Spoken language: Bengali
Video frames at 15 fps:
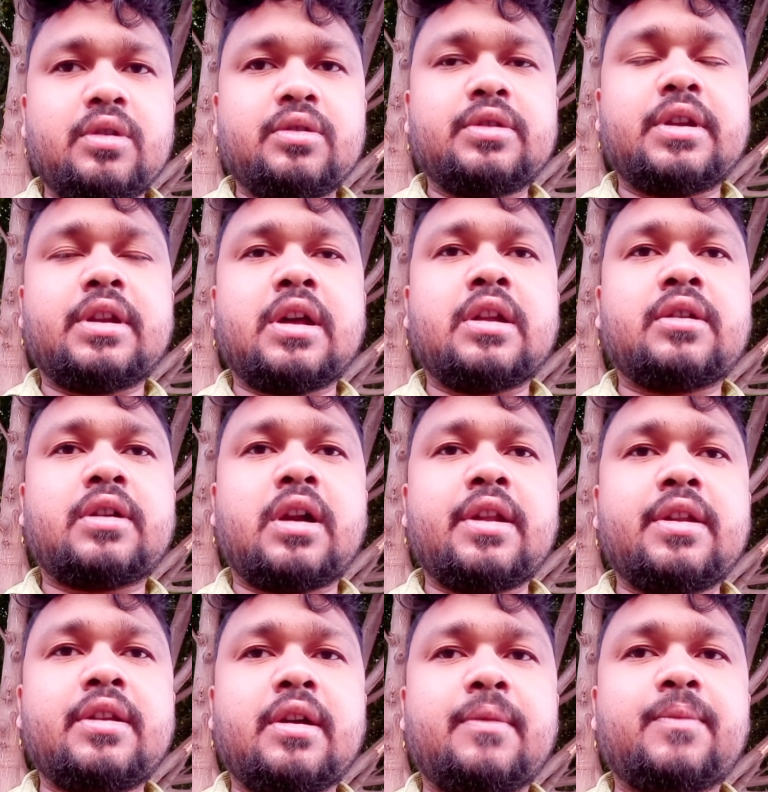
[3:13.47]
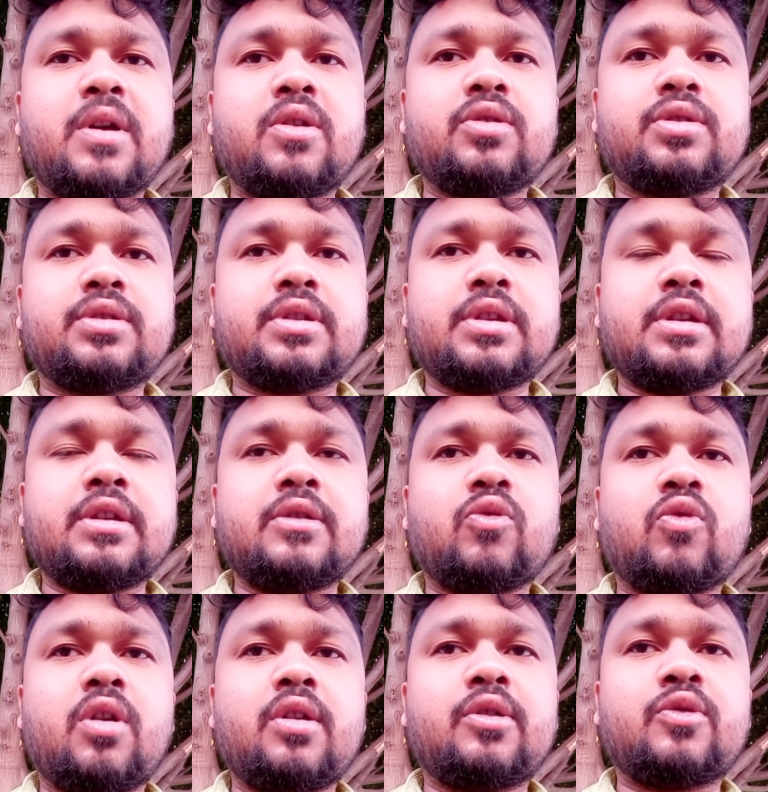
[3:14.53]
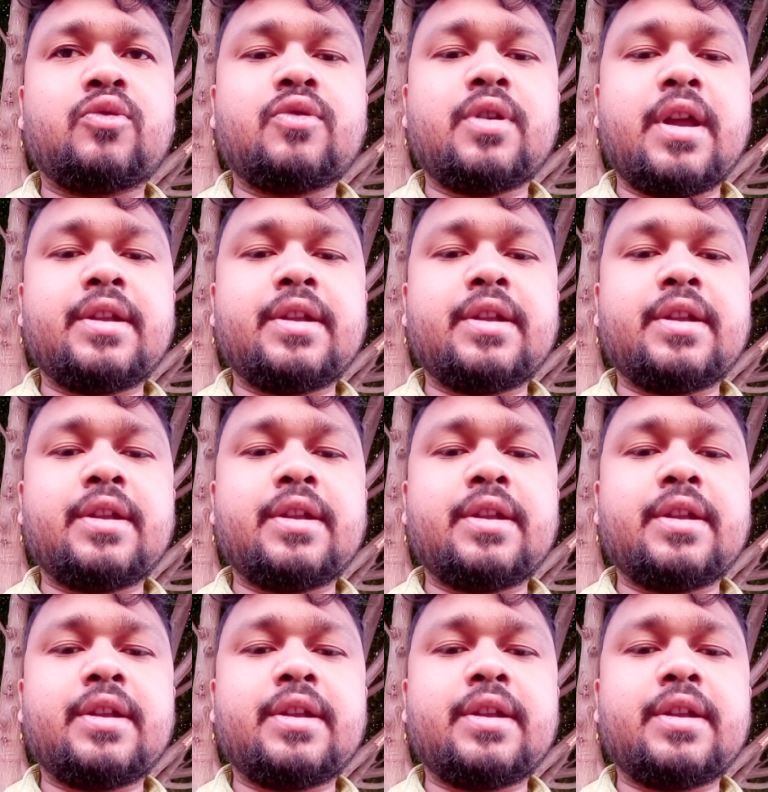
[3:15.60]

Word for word: যেটার গাড়ির নাম্বার হচ্ছে ওয়ান টু